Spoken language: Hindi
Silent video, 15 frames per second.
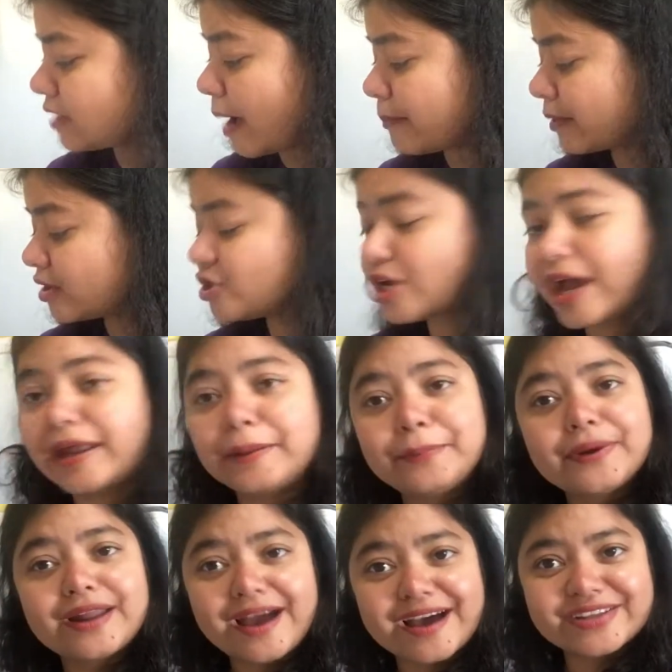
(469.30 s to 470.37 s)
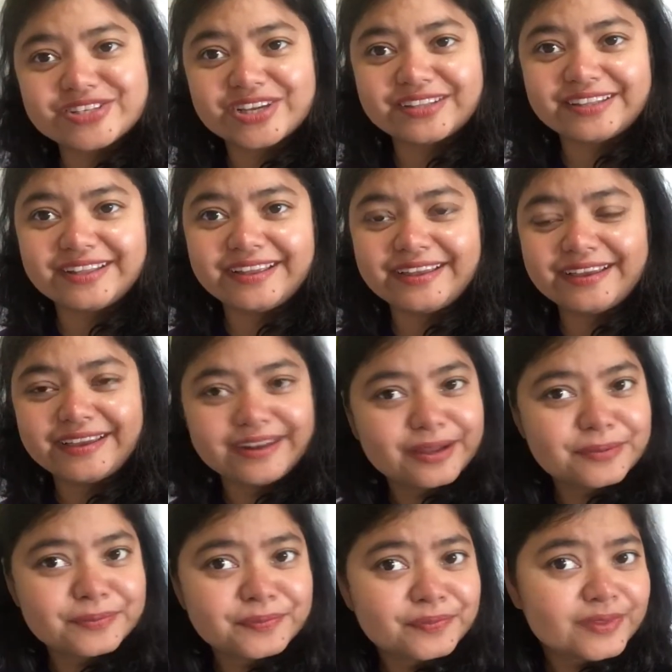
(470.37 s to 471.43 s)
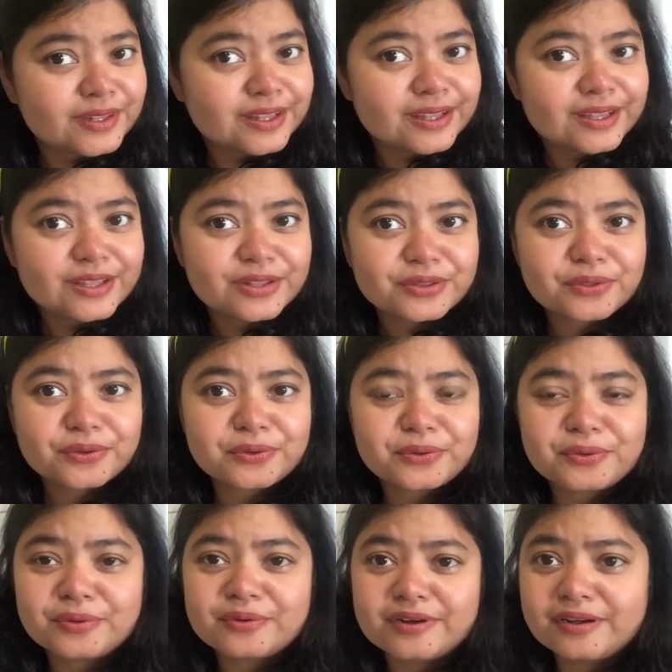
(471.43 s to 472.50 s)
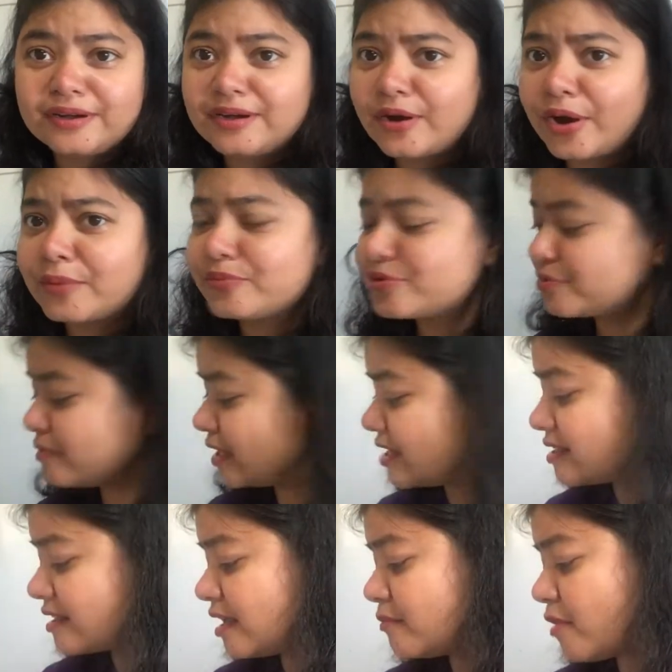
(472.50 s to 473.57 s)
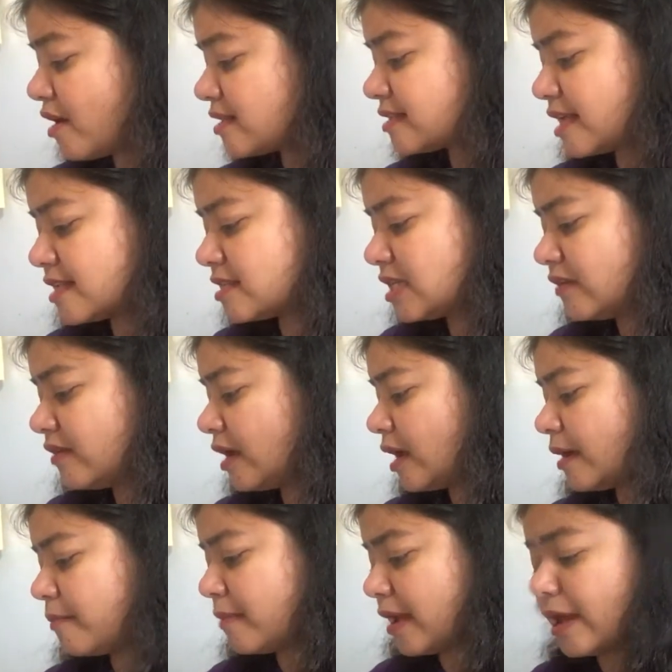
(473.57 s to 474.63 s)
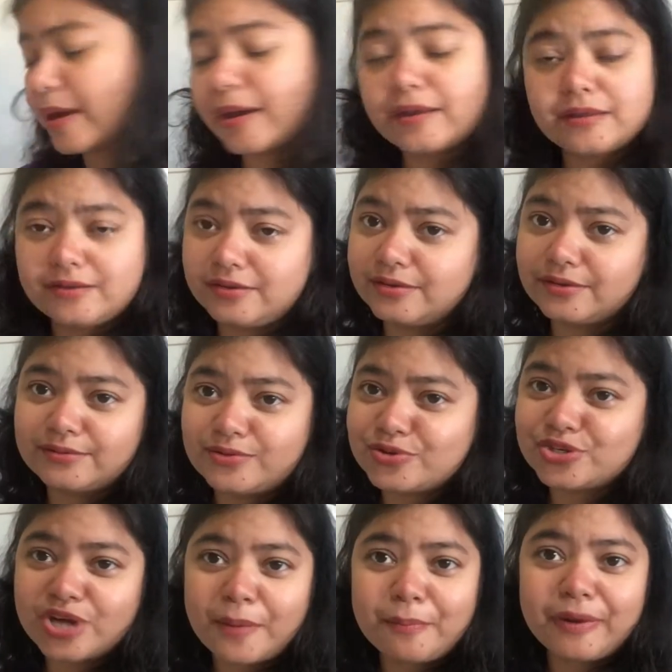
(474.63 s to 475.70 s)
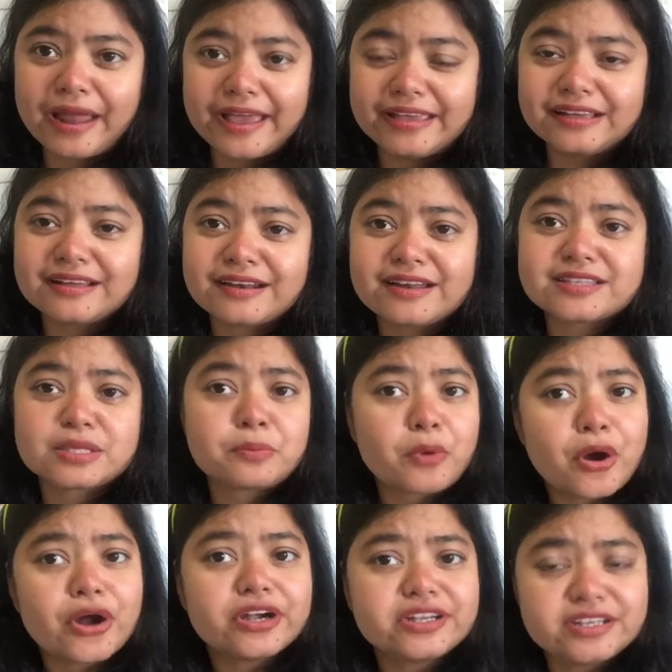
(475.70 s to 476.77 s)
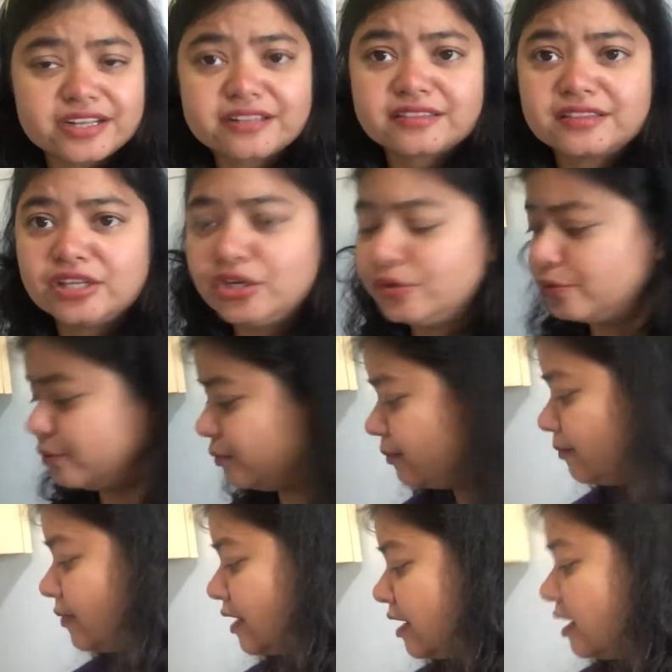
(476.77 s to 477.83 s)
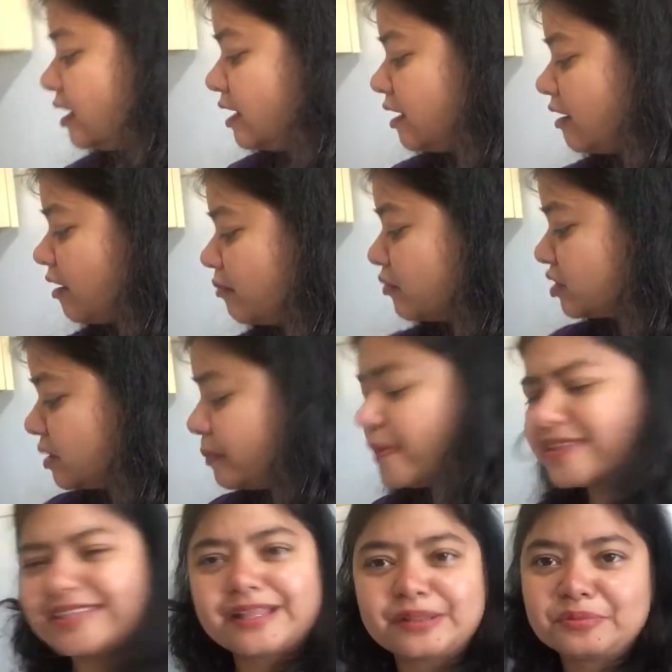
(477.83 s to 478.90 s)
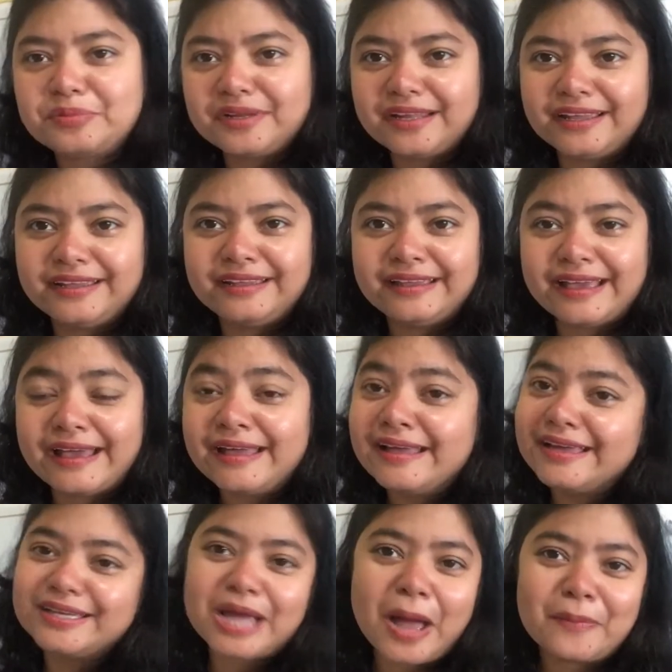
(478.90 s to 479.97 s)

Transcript: आपके चेहरे पर आ जाता है है ना तो और मुझ मेरी स्किन बहुत सेंसिटिव है मैं कुछ अप्लाई करने से बहुत डरती हूँ और मुझे पसंद भी नहीं है या